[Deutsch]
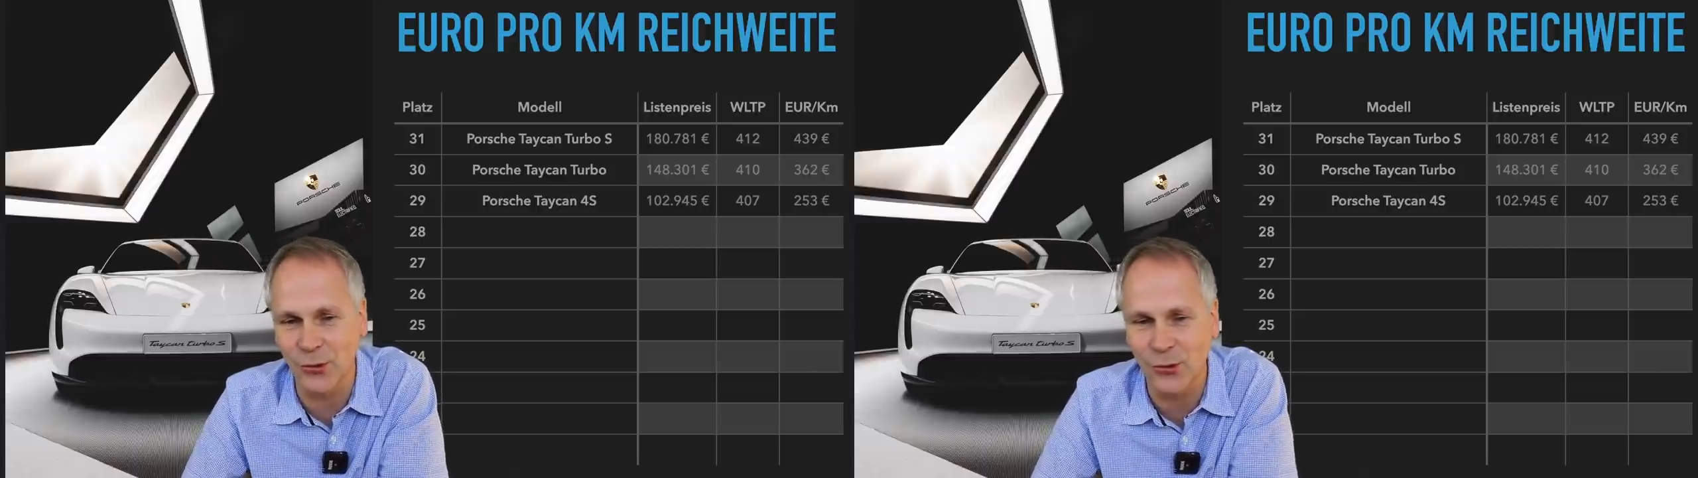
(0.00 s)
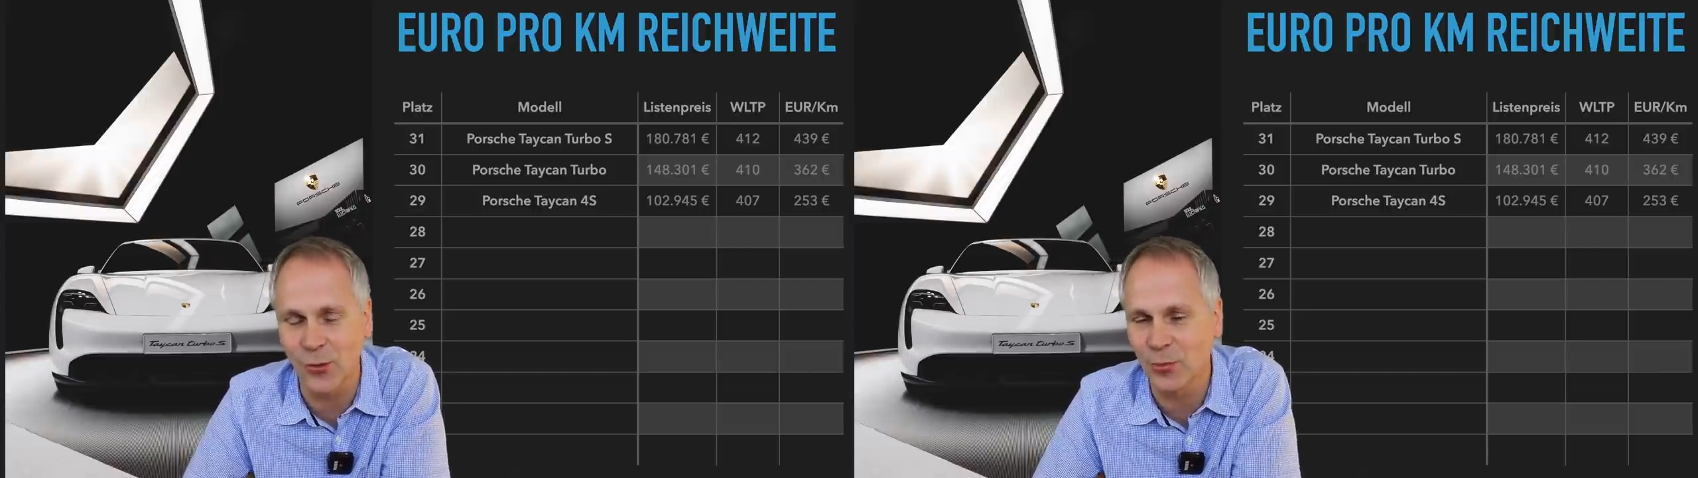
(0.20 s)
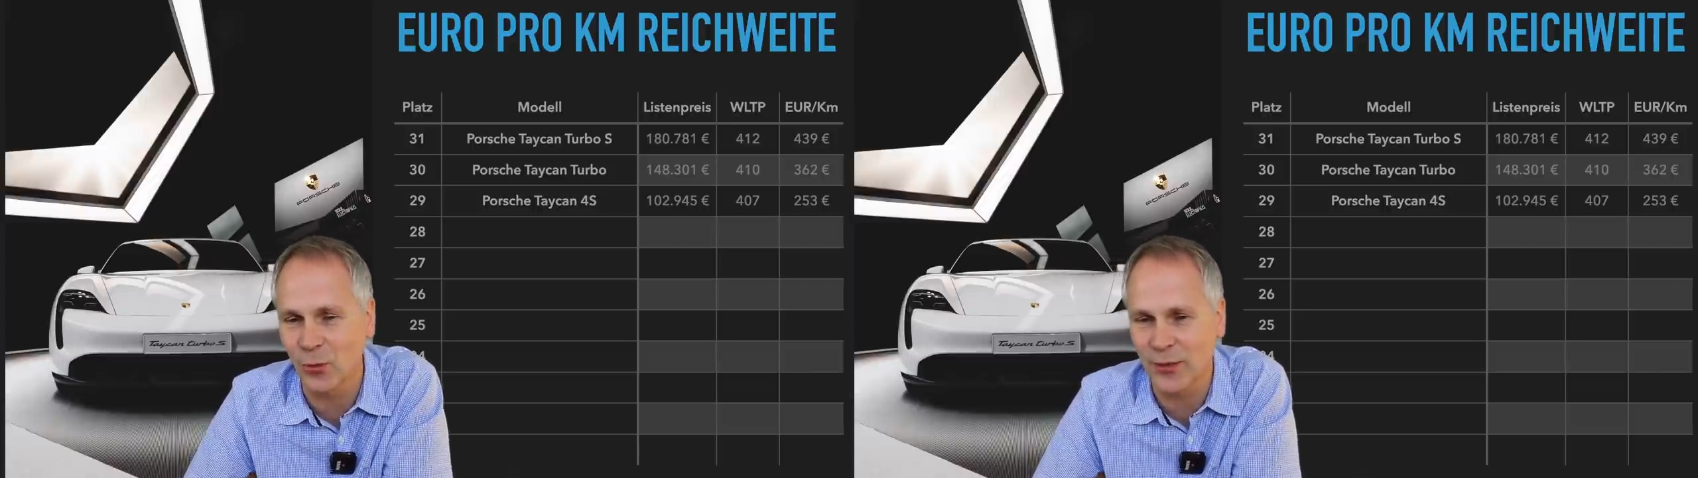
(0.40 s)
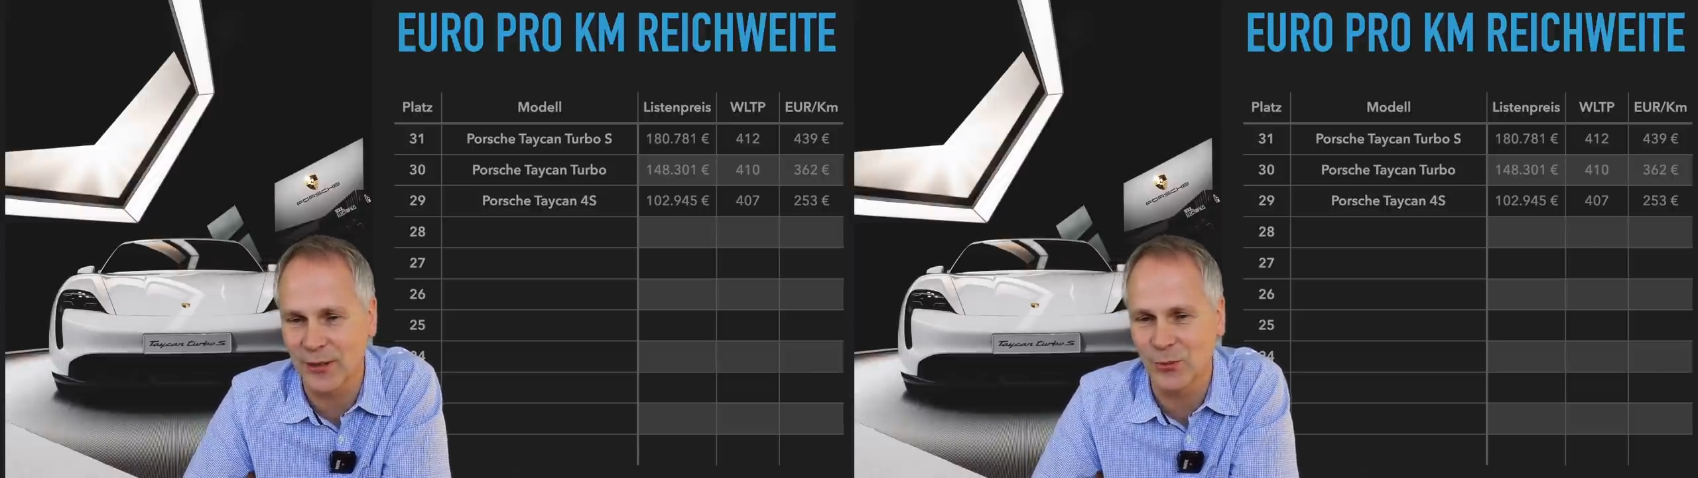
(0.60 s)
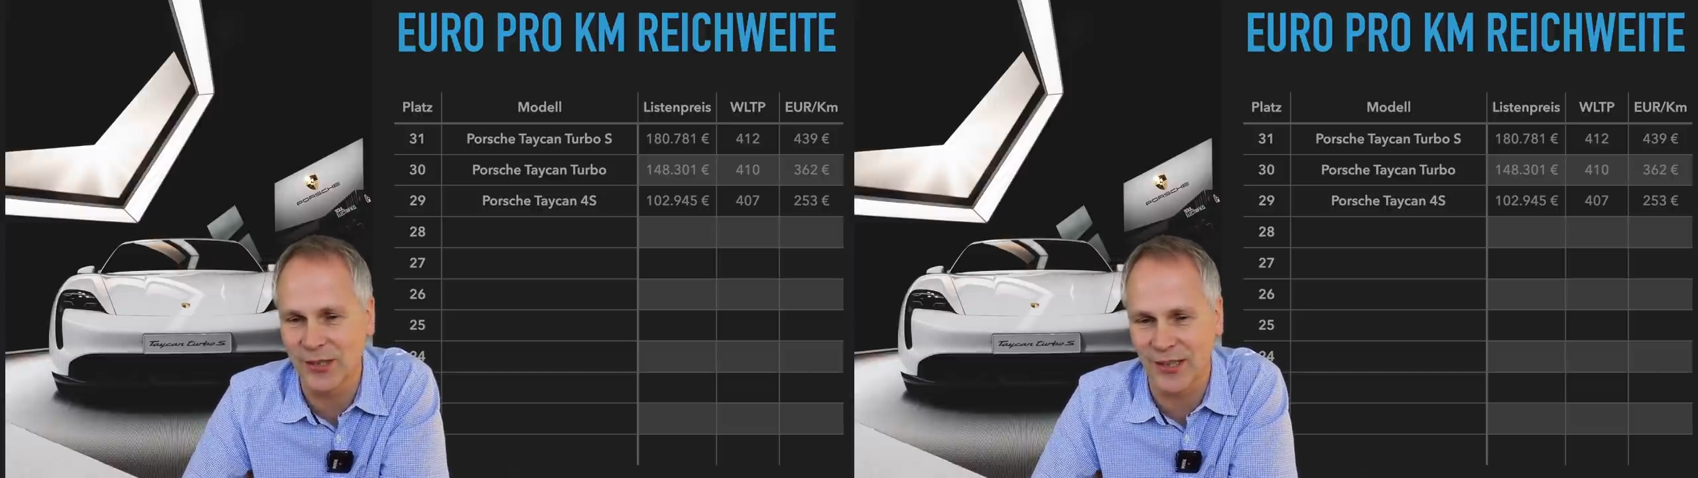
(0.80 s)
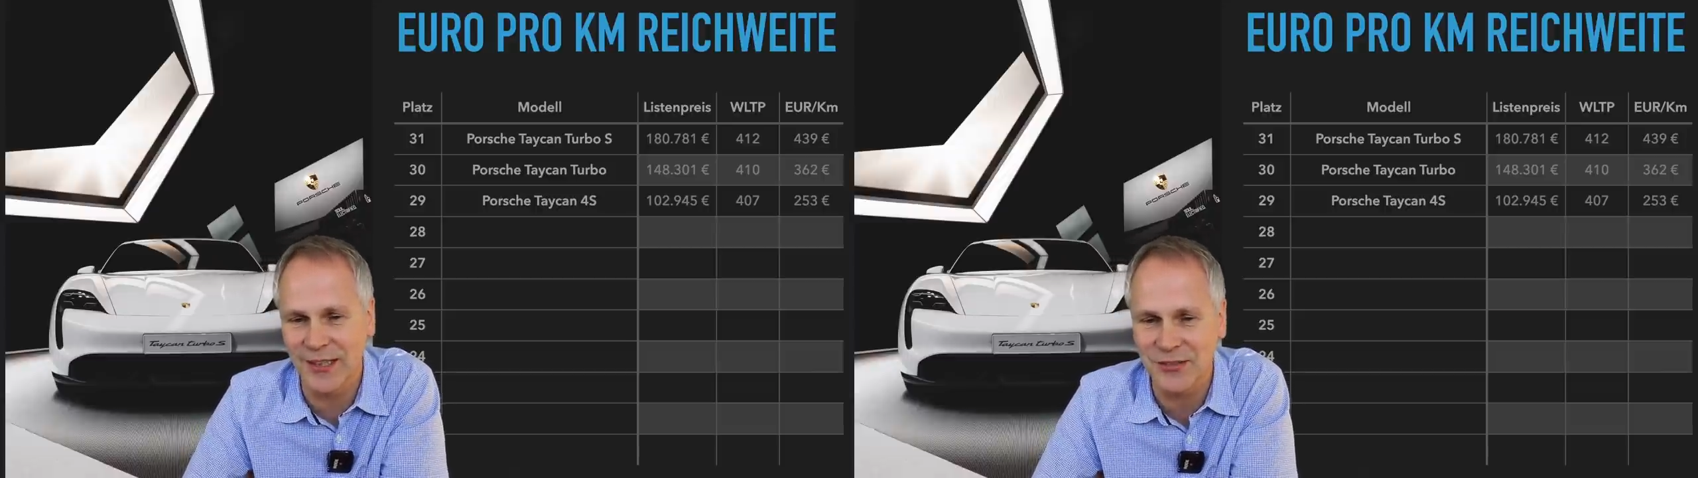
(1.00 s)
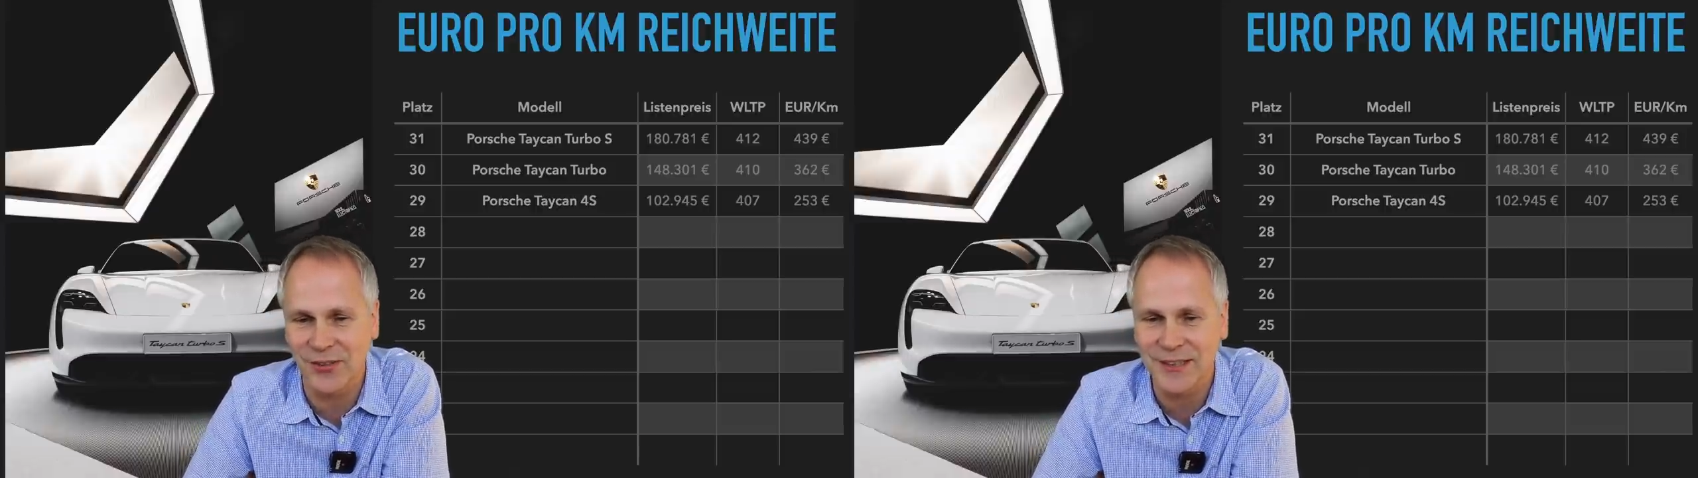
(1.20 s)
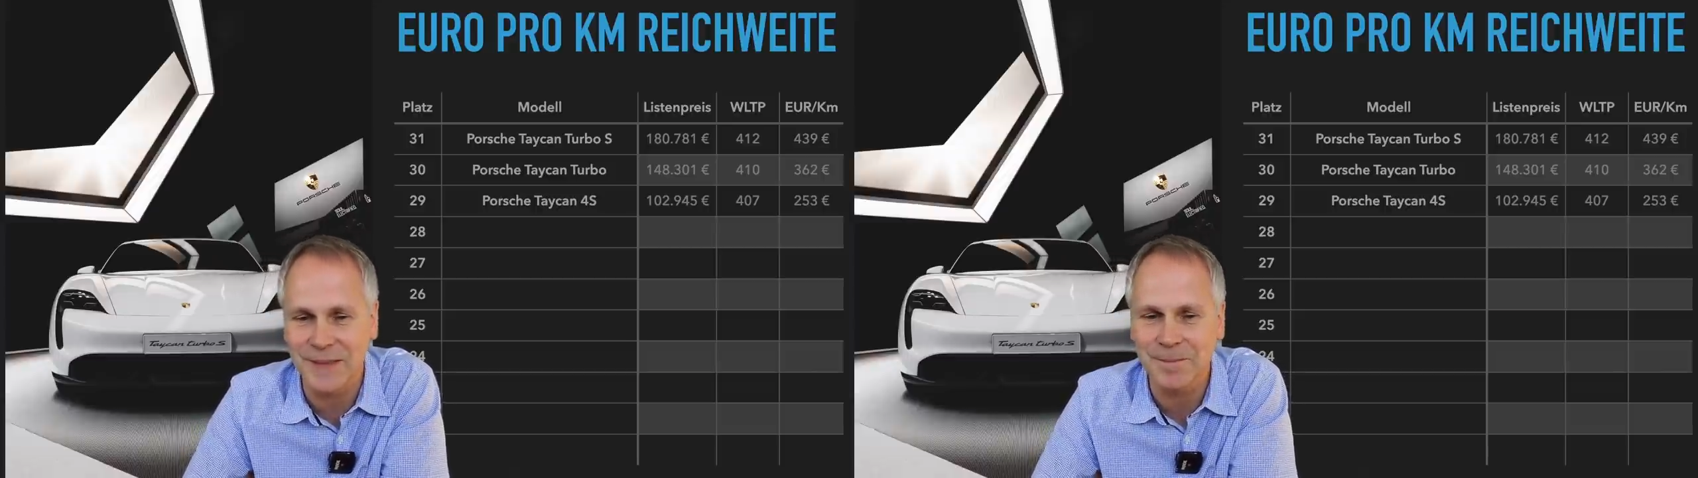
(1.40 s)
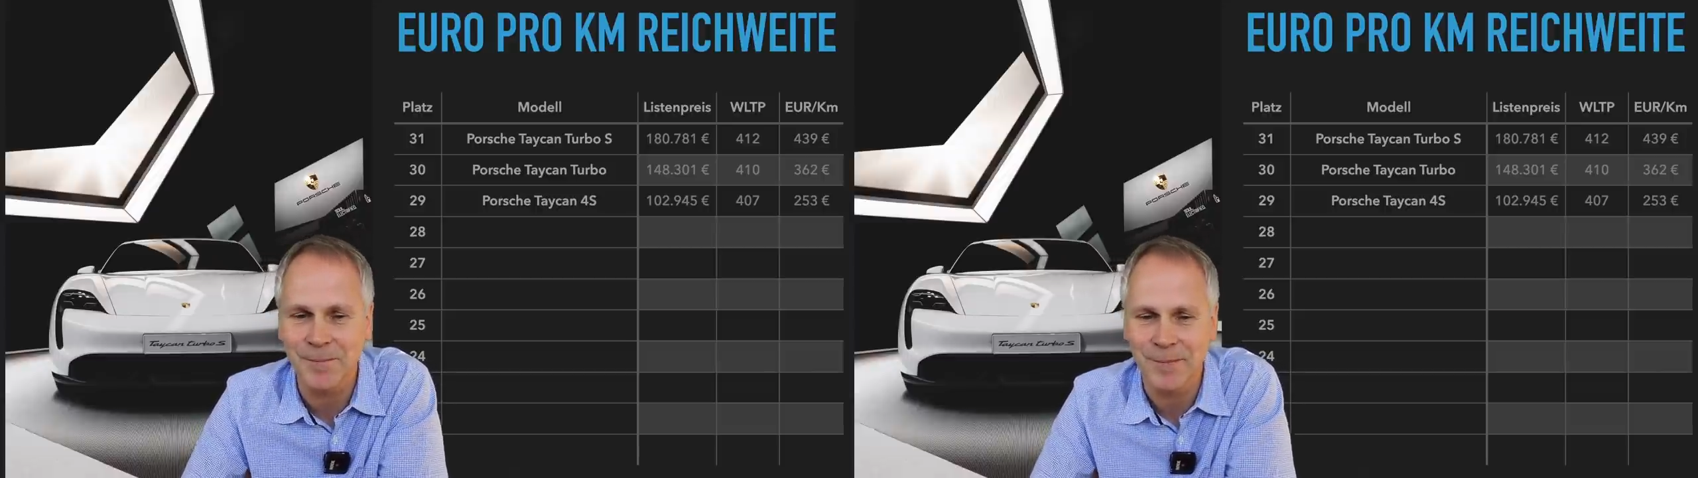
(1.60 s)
Euro pro Kilometer Reichweite.